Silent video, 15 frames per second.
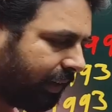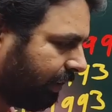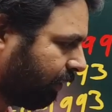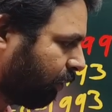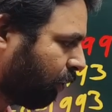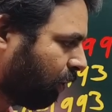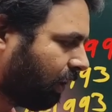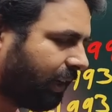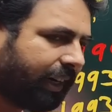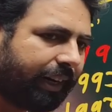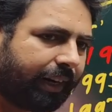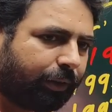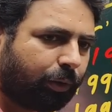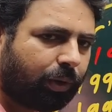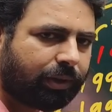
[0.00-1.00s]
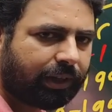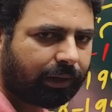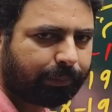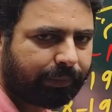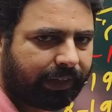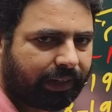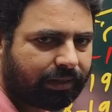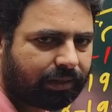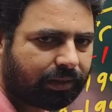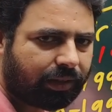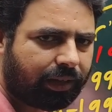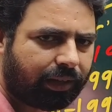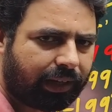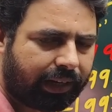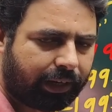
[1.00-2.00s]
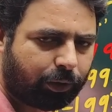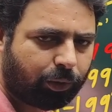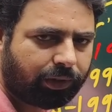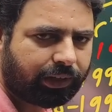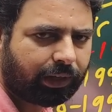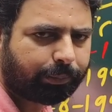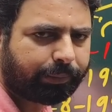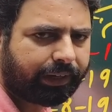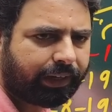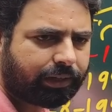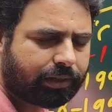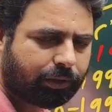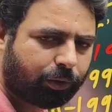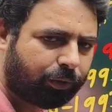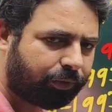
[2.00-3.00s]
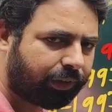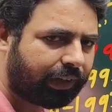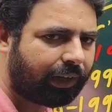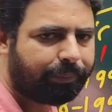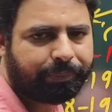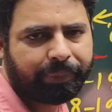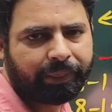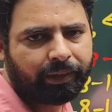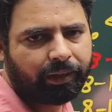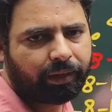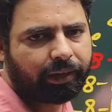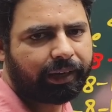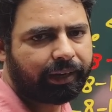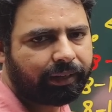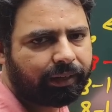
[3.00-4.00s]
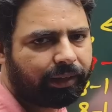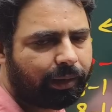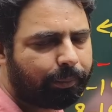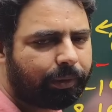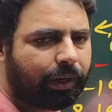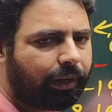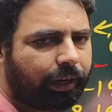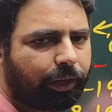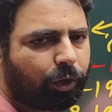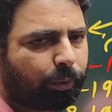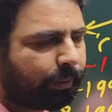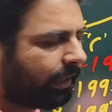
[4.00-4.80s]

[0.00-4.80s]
गए दो आठ दो हजार पाँच तीन आठ दो हजार पाँच तो फिर आप रहने दें आपका नहीं हो